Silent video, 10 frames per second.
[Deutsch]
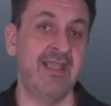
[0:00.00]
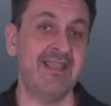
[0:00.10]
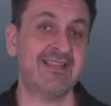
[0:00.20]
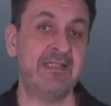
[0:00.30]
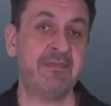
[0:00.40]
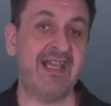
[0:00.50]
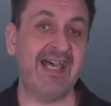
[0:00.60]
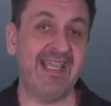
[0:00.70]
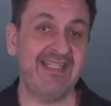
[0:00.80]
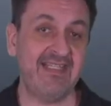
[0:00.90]
Es gibt
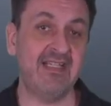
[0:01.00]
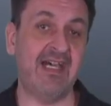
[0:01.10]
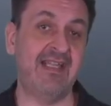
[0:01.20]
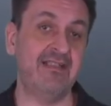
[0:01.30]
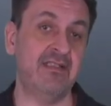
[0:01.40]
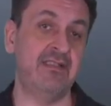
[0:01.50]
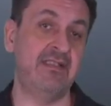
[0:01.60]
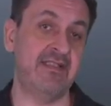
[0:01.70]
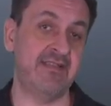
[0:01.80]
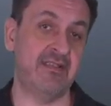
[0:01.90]
einige andere
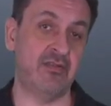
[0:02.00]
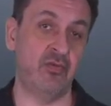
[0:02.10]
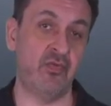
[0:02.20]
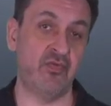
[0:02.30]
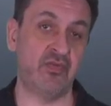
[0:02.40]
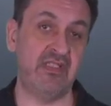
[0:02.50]
dedizierte Lösungen,